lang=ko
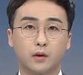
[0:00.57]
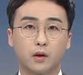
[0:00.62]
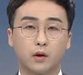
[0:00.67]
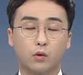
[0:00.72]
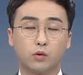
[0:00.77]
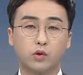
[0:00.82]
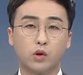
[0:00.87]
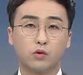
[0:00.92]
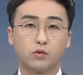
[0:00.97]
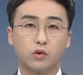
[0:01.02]

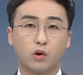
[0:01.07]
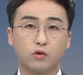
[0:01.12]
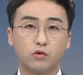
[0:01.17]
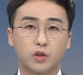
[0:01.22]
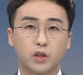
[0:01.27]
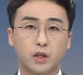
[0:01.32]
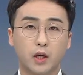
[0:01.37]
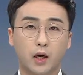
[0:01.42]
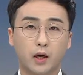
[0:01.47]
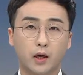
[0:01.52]
오세훈
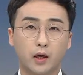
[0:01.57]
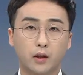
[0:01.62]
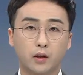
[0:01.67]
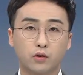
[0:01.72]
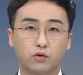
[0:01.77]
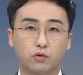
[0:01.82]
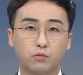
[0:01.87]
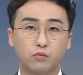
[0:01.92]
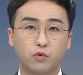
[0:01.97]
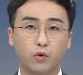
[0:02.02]

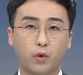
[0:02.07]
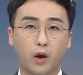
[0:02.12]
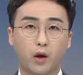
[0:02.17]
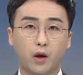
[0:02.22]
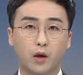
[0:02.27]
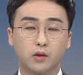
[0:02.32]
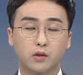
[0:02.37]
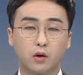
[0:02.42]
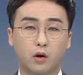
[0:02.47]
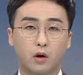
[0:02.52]
서울시장은
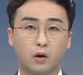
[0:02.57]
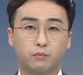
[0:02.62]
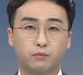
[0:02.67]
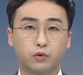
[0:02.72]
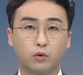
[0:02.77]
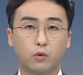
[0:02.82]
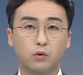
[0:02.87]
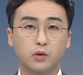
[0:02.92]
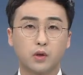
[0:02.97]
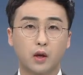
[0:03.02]
국무회의에서
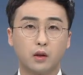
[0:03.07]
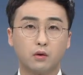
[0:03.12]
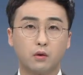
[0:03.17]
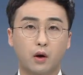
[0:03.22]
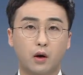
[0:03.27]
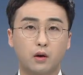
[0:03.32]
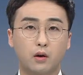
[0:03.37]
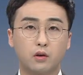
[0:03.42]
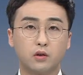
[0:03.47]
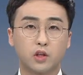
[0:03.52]
부동산
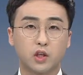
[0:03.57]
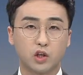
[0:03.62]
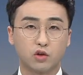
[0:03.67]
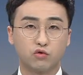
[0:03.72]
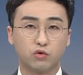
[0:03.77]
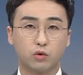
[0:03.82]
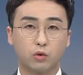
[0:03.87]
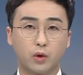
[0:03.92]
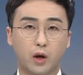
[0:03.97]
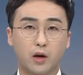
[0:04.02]
관련
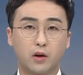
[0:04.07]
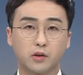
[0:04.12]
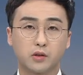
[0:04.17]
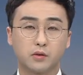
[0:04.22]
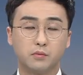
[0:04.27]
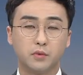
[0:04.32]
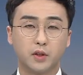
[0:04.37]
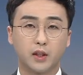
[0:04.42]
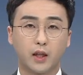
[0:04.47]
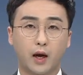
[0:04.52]
직구도
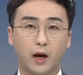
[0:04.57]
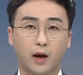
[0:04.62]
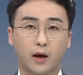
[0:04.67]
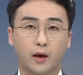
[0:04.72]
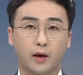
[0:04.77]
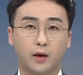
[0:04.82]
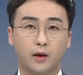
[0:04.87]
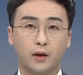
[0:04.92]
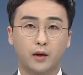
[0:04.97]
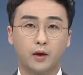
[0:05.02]
날렸습니다.
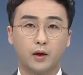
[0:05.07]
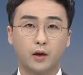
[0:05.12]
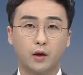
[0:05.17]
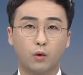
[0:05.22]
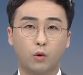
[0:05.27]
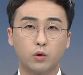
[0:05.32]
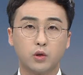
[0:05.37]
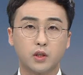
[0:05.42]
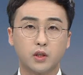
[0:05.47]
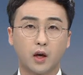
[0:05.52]

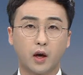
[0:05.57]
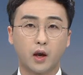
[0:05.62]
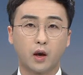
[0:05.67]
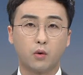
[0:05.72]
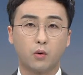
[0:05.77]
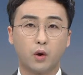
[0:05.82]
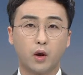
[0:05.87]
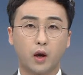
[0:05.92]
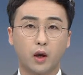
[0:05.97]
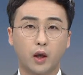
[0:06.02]
오 시장의
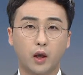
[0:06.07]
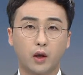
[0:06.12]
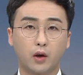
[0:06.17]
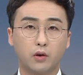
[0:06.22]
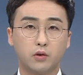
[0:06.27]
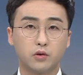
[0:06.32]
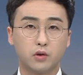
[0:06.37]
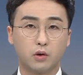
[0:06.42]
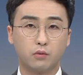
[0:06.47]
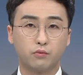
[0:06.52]
공약이
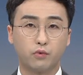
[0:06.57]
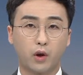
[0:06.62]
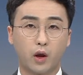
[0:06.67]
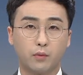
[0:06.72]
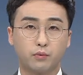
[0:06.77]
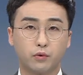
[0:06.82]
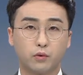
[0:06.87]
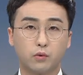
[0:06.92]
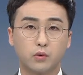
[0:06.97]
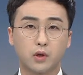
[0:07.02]
현
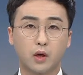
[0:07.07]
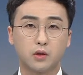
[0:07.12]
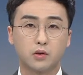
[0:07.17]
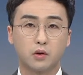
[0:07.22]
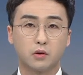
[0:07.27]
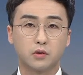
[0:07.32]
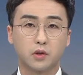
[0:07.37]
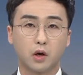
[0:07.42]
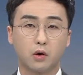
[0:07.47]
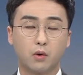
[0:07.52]
정부의 부동산
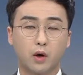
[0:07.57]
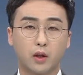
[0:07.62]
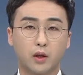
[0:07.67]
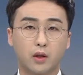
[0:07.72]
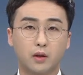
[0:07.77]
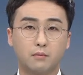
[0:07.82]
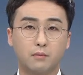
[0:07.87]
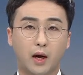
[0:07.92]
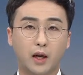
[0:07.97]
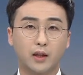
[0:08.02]

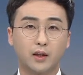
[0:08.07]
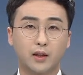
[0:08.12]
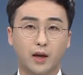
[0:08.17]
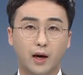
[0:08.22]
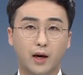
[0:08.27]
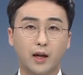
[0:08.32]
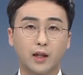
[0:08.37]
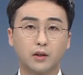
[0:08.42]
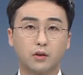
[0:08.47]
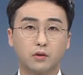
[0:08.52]
정책과는 많이
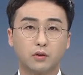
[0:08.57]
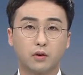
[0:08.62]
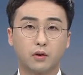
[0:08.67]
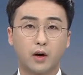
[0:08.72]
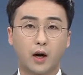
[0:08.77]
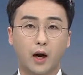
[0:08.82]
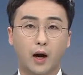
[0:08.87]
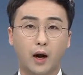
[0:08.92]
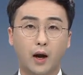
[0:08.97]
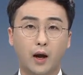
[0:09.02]
달랐던
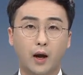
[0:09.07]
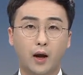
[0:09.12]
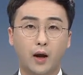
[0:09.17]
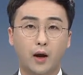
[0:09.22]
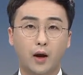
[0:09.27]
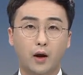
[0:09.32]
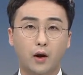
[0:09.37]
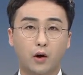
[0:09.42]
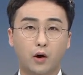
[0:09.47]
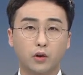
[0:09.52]
터라
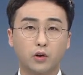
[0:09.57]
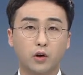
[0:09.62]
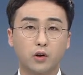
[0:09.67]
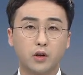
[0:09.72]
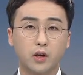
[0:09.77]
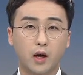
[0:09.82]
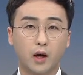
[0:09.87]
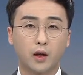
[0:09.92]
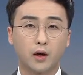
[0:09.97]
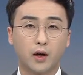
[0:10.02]

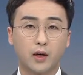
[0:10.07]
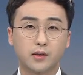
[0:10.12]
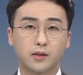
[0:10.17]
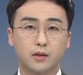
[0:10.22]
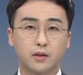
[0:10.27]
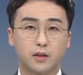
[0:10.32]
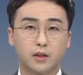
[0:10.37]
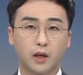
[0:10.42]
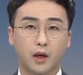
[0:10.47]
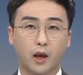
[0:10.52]
어떤 이야기를
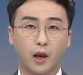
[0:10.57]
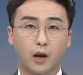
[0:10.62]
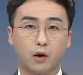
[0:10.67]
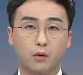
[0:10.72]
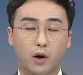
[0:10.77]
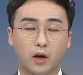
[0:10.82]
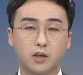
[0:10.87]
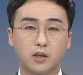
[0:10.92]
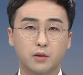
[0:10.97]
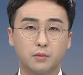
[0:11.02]
했을지
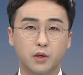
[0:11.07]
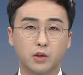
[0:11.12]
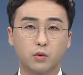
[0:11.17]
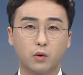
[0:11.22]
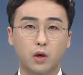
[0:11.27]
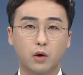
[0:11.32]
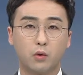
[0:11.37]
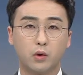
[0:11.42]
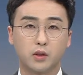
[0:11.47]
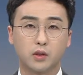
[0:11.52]
관심이
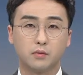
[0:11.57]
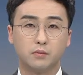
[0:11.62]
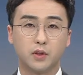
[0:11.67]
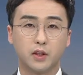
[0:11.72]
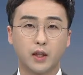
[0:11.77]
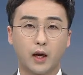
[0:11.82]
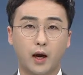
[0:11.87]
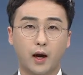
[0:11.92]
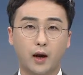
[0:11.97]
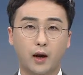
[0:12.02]
쏠리고
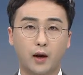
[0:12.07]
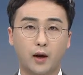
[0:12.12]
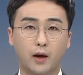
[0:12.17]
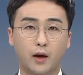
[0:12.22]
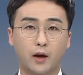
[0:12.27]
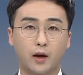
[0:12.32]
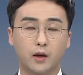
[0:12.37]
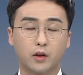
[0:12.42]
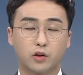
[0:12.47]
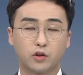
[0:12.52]
있습니다.
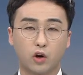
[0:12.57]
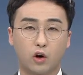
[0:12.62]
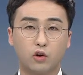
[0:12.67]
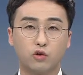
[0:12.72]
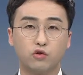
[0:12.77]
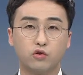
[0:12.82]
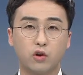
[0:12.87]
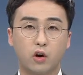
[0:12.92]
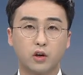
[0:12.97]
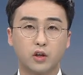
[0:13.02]

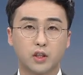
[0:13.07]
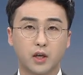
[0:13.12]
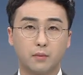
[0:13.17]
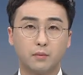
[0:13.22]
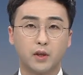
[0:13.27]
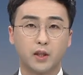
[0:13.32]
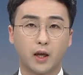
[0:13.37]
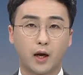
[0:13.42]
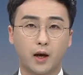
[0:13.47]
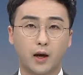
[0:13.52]
정윤영
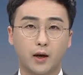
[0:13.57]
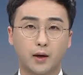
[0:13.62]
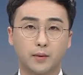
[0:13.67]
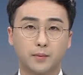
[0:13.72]
기자입니다.